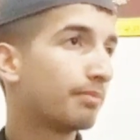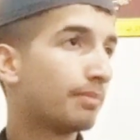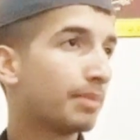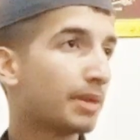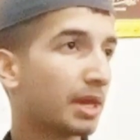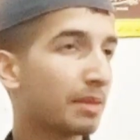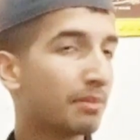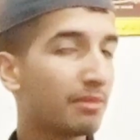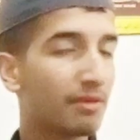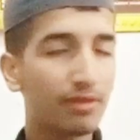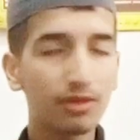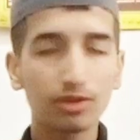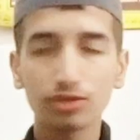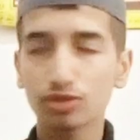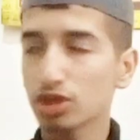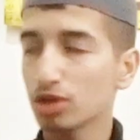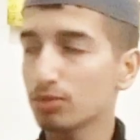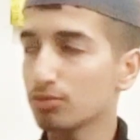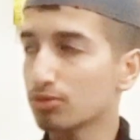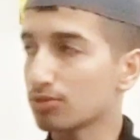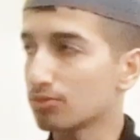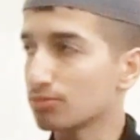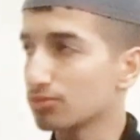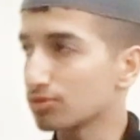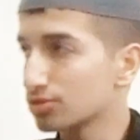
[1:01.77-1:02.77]
de şey
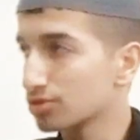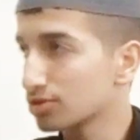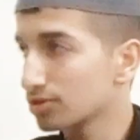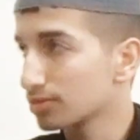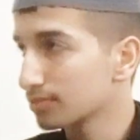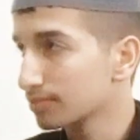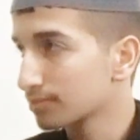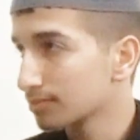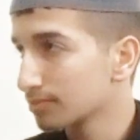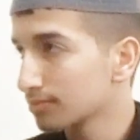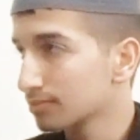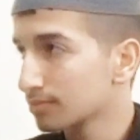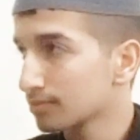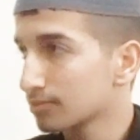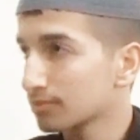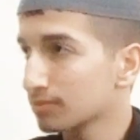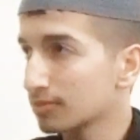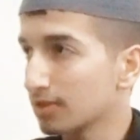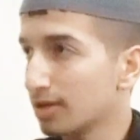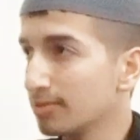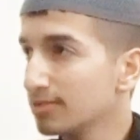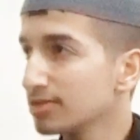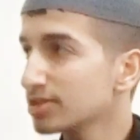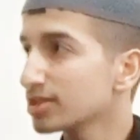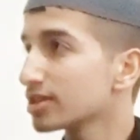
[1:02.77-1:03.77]
buyurmuş.
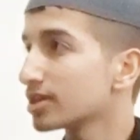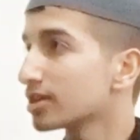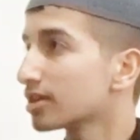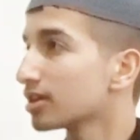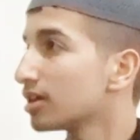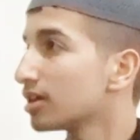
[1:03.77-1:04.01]
Demiş ki